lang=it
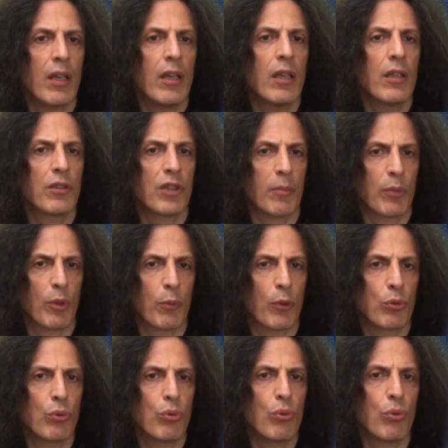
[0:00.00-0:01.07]
sei proprio
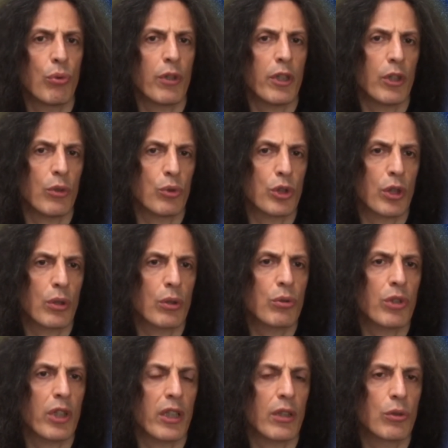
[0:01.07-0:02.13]
tu, in un certo
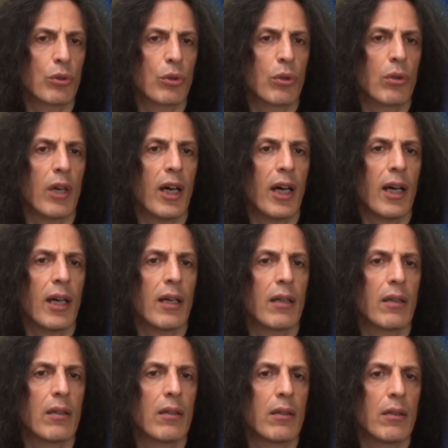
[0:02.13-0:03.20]
senso,
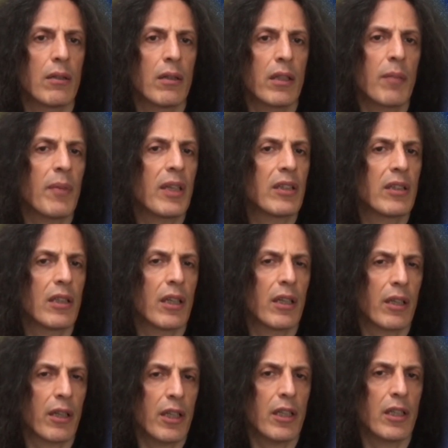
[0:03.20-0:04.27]
a rimettere
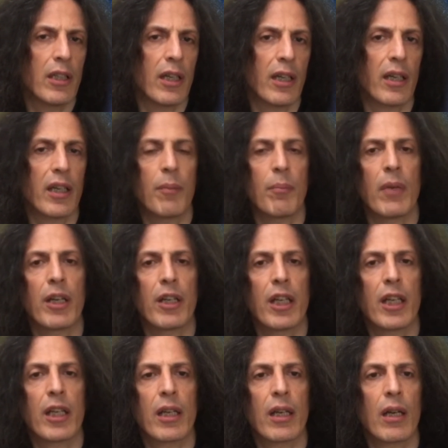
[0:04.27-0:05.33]
in riga in
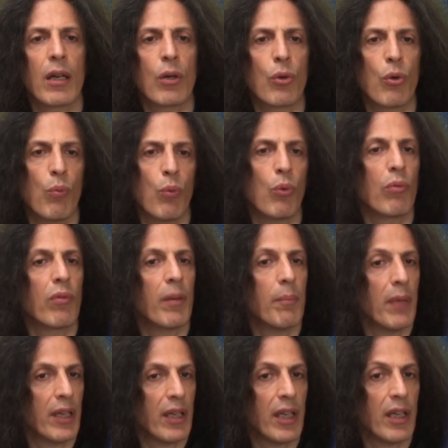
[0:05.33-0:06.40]
maniera comunque
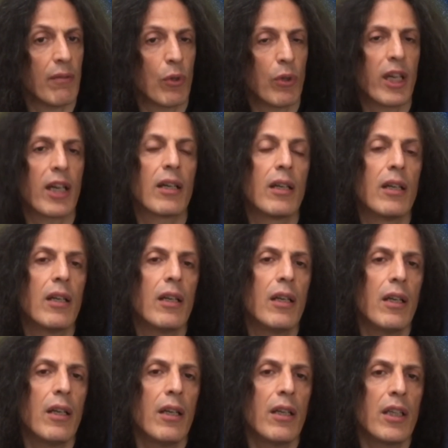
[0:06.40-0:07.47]
benevola
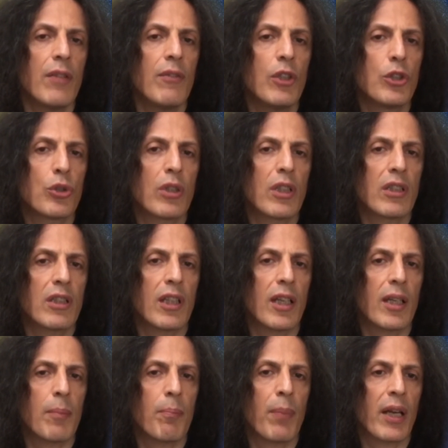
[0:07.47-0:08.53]
chi vicino a
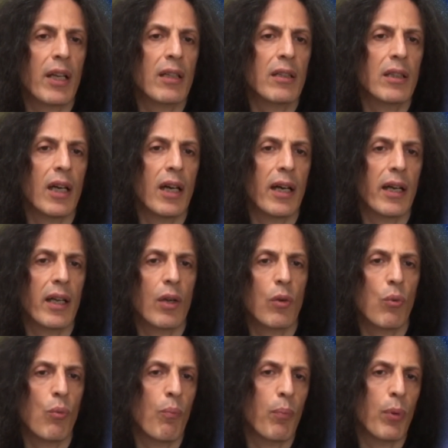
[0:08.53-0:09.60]
te pare andare
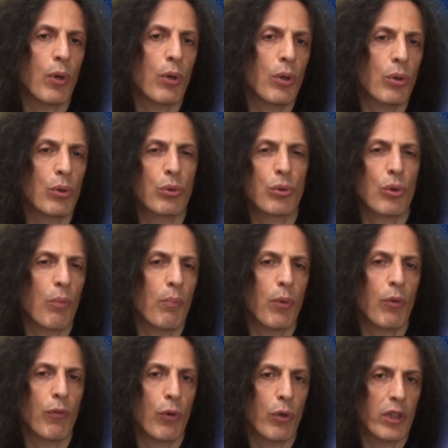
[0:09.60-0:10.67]
un po' troppo
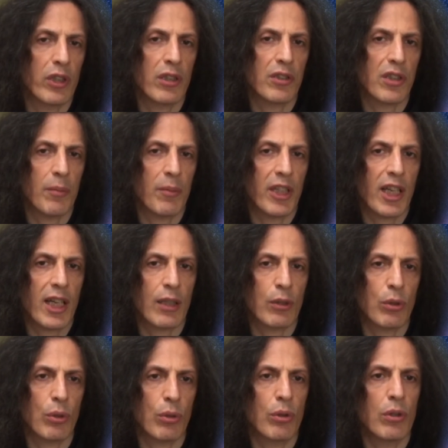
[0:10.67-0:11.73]
fuori dal
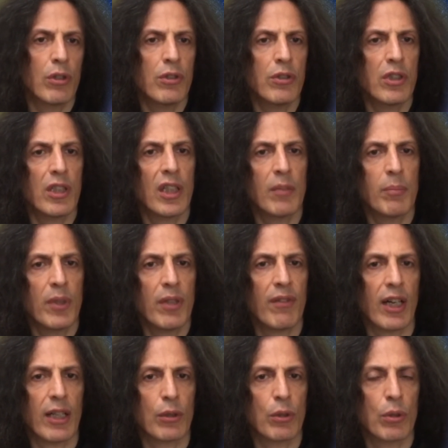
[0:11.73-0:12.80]
seminato, sia nel
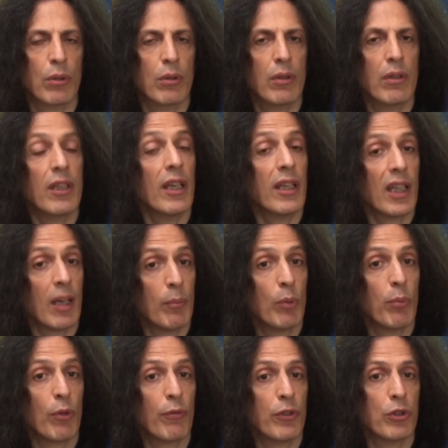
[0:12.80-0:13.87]
privato che in campo
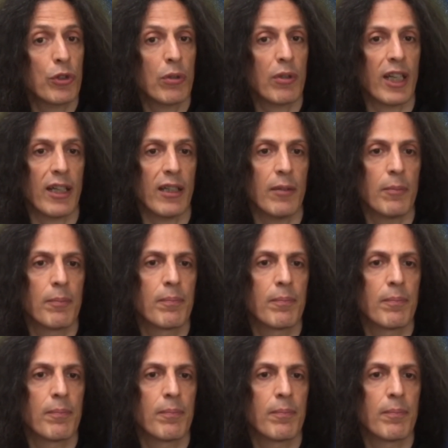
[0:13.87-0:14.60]
professionale.